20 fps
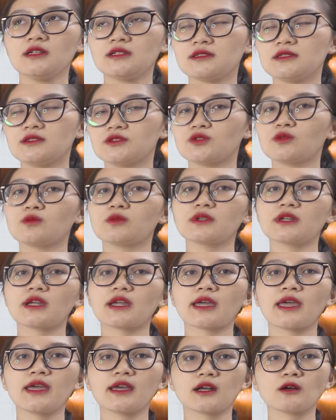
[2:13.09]
sử dụng
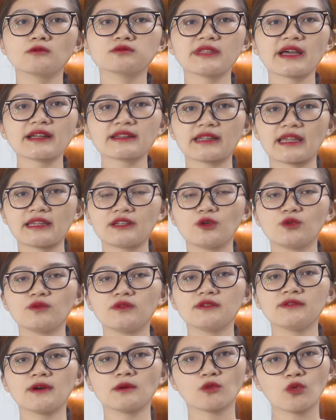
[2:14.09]
cái hệ công tắc này đối
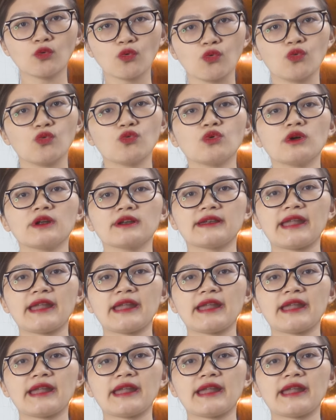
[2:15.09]
với phòng ngủ.